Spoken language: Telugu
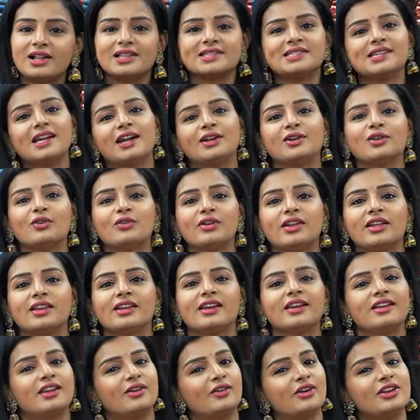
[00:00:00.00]
కలిసి
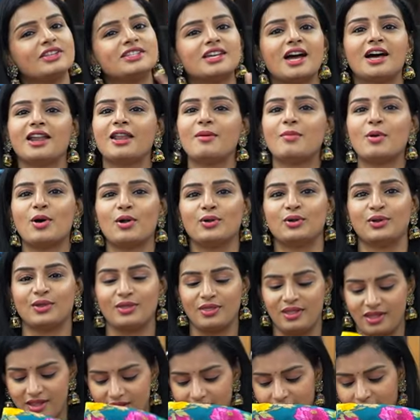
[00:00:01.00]
కట్టుకోవడానికైనా కూడా చాలా
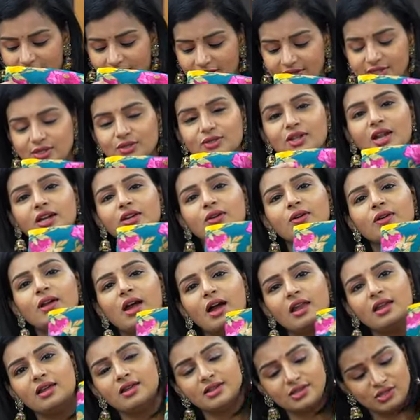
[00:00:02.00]
బాగుంటుంది సో దాంట్లో
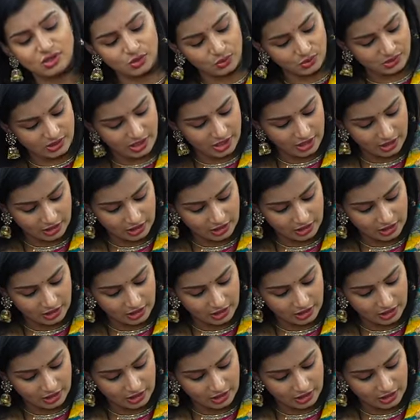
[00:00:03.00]
కలర్స్ చూస్తే